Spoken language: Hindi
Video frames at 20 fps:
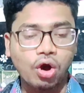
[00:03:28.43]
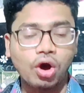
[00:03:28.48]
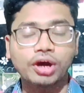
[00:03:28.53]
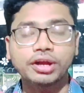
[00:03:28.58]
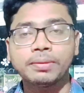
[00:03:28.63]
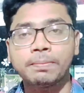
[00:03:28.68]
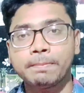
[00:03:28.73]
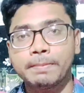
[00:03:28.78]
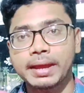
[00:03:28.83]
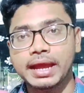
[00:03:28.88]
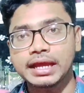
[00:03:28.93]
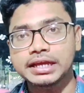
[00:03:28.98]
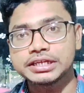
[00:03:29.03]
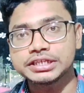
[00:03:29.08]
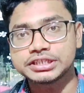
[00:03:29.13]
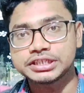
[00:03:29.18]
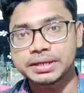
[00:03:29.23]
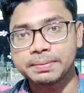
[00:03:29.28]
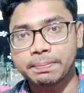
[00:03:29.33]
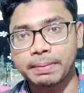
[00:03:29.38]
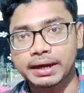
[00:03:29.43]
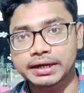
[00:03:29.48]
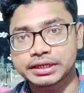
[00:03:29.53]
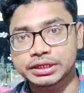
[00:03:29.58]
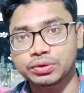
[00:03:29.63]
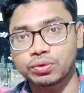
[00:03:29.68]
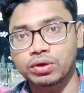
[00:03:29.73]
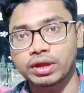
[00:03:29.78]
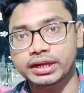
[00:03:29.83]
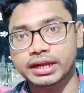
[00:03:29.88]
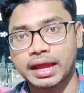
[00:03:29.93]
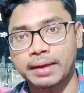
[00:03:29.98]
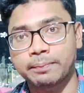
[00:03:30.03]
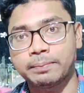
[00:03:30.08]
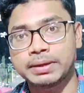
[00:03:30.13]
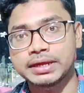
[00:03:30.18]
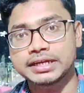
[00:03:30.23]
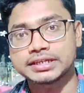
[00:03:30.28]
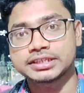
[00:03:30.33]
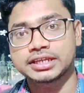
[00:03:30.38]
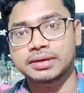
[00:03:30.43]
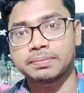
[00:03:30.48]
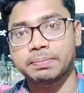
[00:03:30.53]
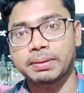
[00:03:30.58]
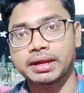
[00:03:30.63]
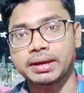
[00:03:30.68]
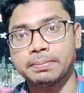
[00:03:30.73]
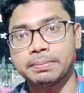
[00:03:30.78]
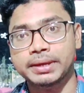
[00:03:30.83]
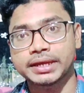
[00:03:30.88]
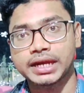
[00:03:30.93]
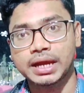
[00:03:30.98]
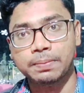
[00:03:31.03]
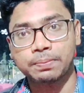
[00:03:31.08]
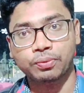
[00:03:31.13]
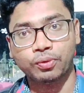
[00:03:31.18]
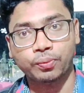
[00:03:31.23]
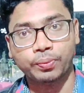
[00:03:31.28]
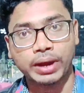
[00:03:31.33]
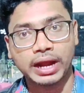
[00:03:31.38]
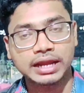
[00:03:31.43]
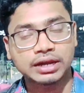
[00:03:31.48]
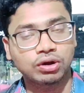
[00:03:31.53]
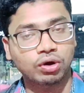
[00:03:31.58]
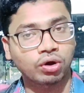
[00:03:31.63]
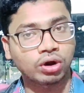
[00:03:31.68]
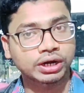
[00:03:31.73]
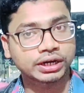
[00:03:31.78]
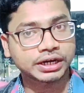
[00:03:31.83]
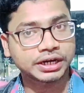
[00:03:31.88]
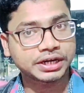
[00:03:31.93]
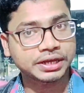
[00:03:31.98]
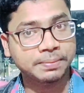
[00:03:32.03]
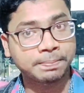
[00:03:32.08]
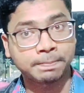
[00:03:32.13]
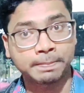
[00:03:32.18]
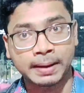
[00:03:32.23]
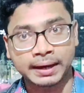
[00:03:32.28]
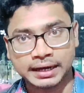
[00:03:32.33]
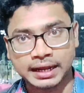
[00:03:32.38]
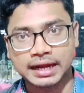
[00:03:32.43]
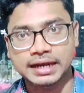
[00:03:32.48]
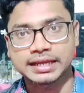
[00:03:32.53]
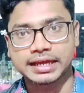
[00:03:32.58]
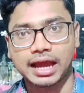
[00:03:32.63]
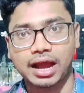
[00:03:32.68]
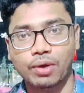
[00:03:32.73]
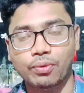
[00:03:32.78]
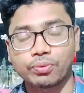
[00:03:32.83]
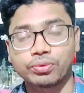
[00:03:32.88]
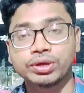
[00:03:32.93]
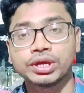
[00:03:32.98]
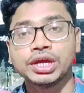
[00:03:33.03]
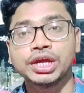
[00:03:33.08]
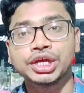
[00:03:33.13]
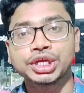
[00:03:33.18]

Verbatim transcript: और मैं इसी पार्टिकुलर एप्लीकेशन पर मेरा प्रोफाइल ऑलरेडी बना लिया हूँ